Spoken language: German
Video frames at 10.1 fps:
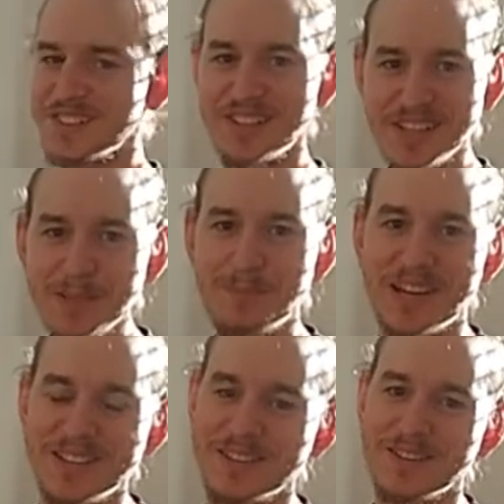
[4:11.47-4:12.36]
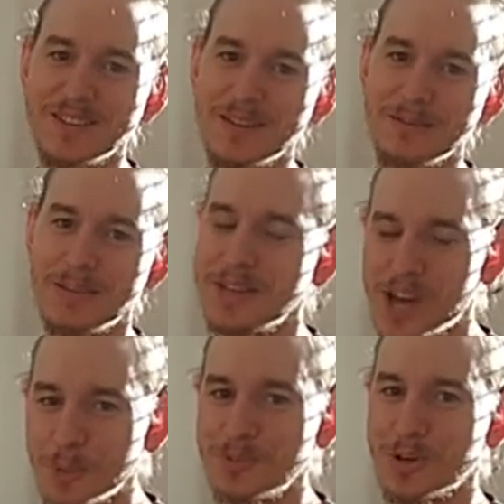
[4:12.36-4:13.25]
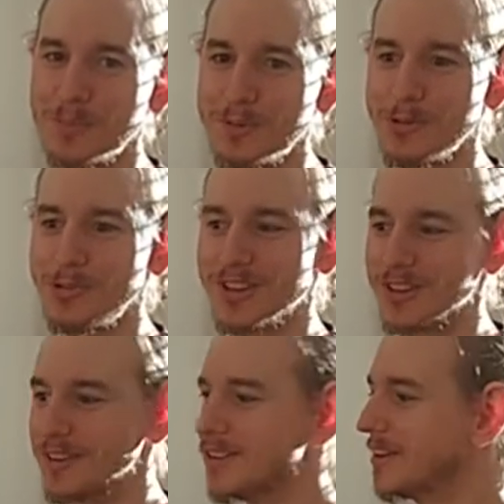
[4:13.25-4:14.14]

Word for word: ThinkPad mein Hauptcomputer.